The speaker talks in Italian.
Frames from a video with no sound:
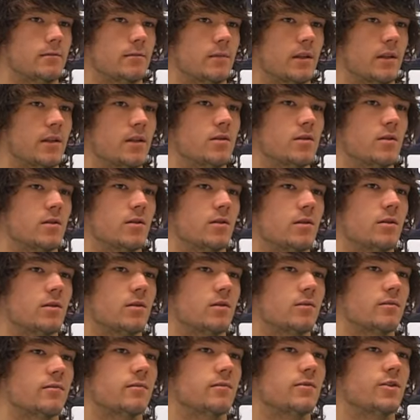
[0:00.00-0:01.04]

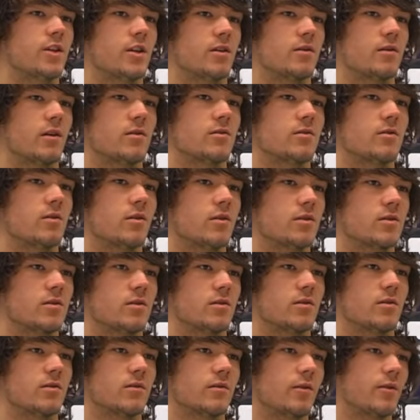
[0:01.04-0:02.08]
adesso certo l'anno
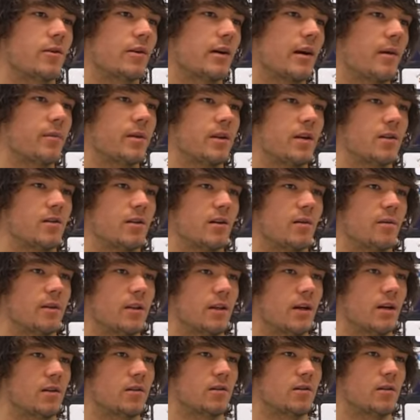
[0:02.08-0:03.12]
scorso quello che è capitato è
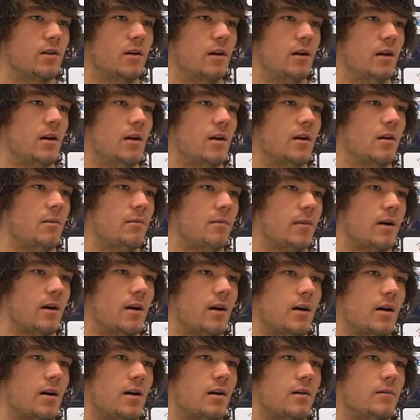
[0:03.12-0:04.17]
capitato
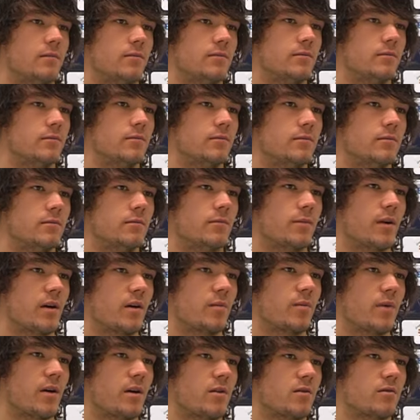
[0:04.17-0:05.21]
ma mm,
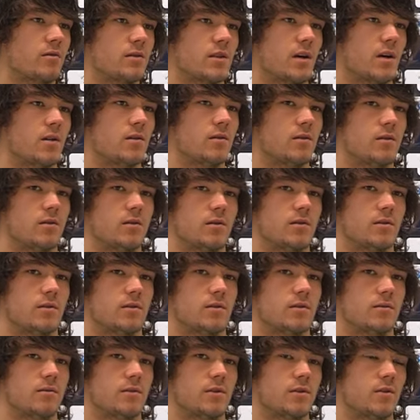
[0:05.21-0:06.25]
piano piano
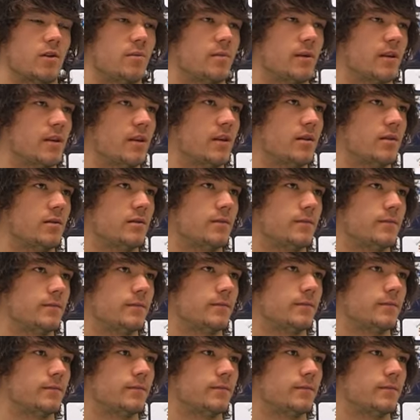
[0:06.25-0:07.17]
quest'anno mi sto riprendendo.